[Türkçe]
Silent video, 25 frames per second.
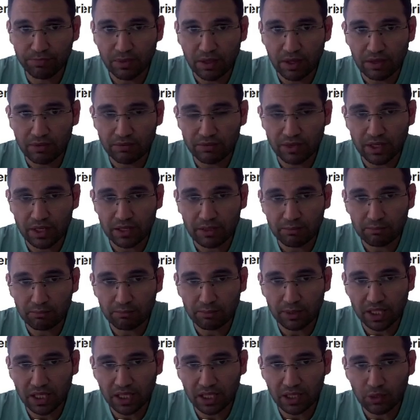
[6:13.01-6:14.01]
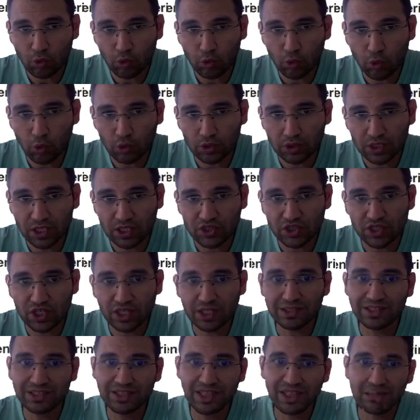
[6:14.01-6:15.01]
Ve bana ortanca
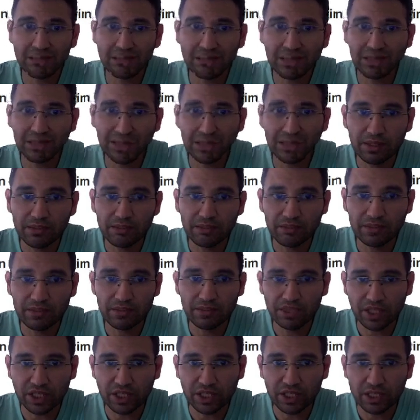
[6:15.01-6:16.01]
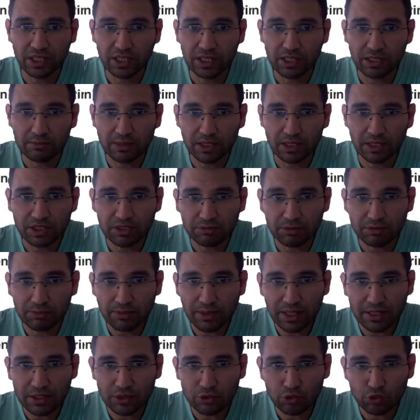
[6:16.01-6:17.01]
terimi verecek. Bak şimdi
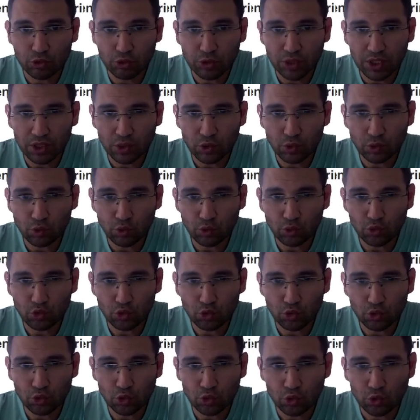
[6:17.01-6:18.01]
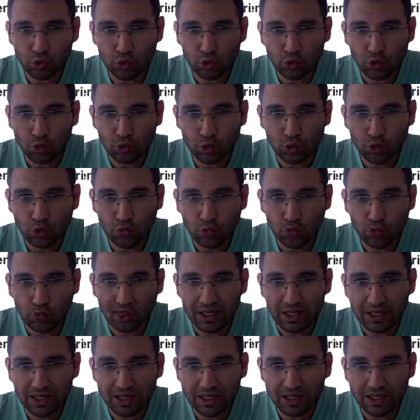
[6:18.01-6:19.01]
ben şurayı 3 ve
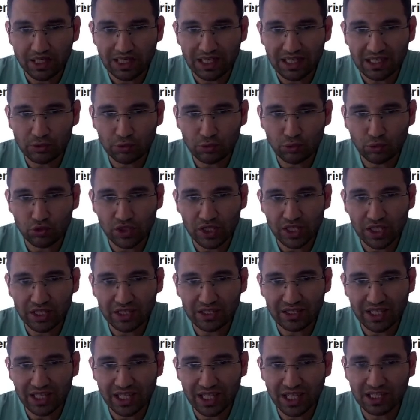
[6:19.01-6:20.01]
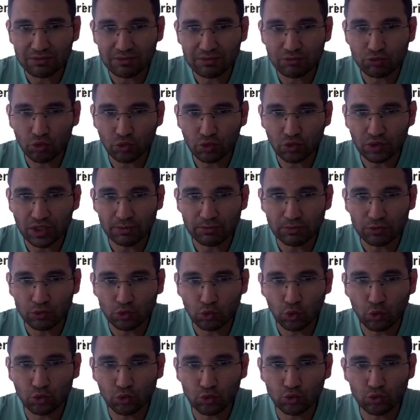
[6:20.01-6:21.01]
eksi 3 şeklinde yazmış olsam.
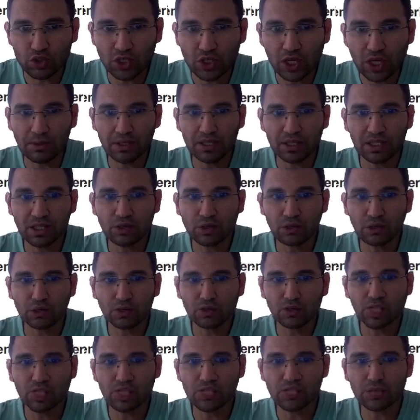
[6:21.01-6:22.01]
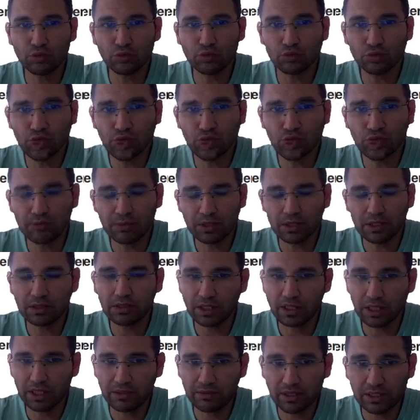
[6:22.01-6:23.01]
9'un çarpanları 3'e eksi 3 değil mi?
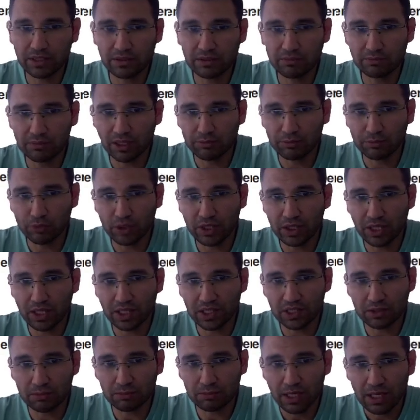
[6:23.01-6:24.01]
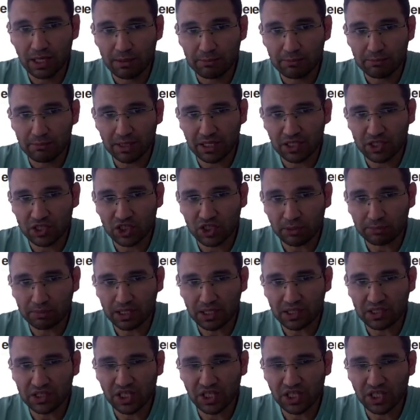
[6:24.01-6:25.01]
Evet bak böyle yazdım. Peki çapraz
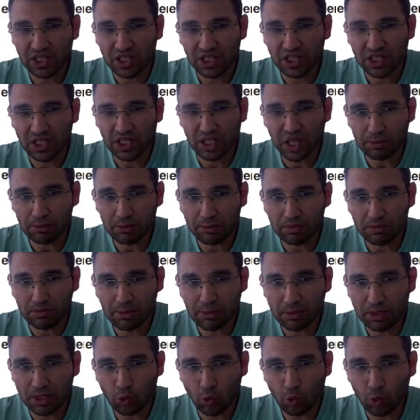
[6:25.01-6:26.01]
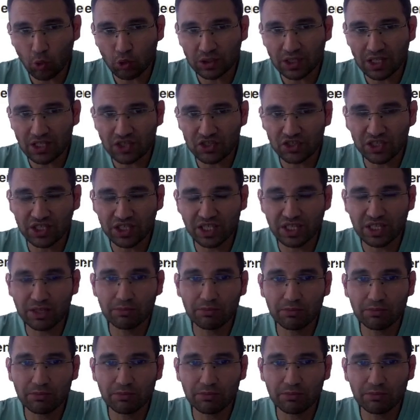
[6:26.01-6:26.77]
şekilde çarptığım zaman ortanca terim